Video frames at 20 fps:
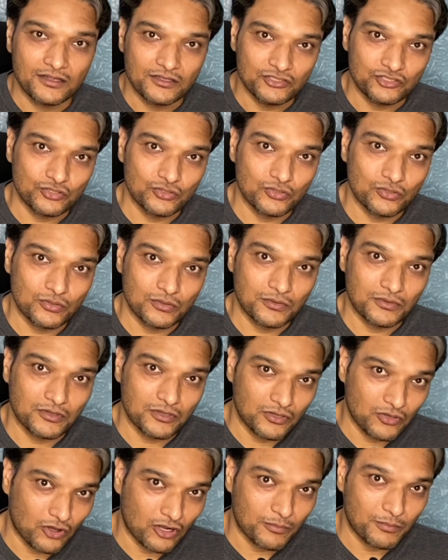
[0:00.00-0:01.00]
जो
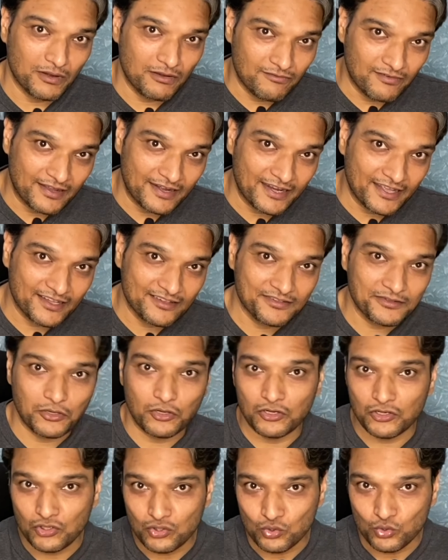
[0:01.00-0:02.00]
नॉर्मल 1x
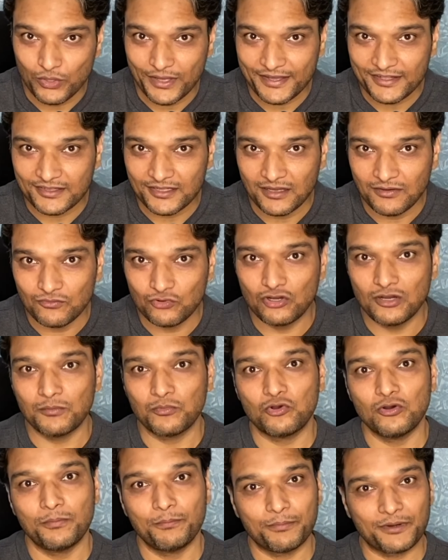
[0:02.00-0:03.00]
और 2x है वो
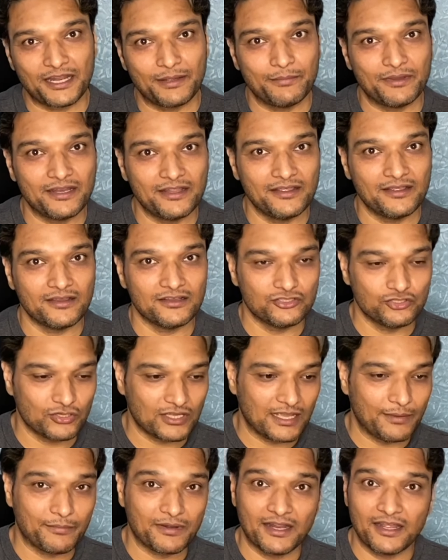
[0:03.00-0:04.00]
हमको प्राइमरी जो
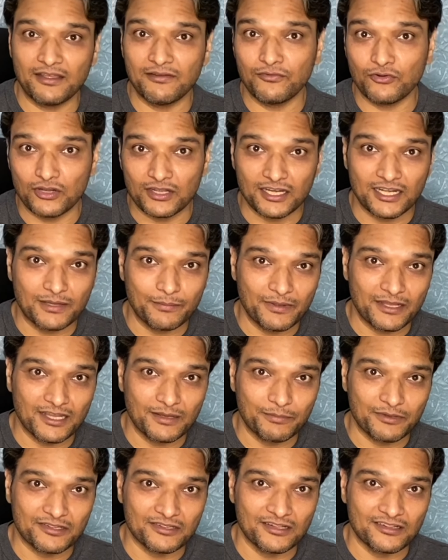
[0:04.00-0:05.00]
कैमरा है 48
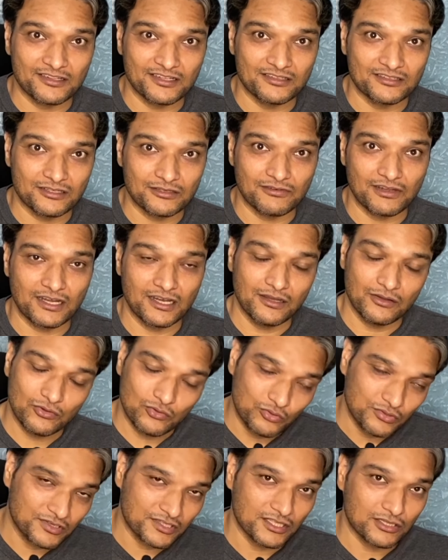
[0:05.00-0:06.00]
मेगापिक्सल सेंसर वाला
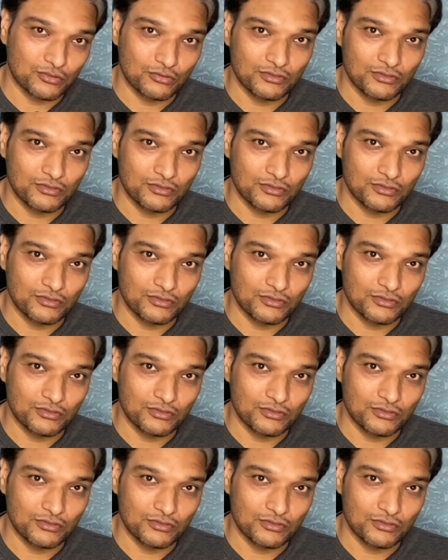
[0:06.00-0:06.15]
उसके थ्रू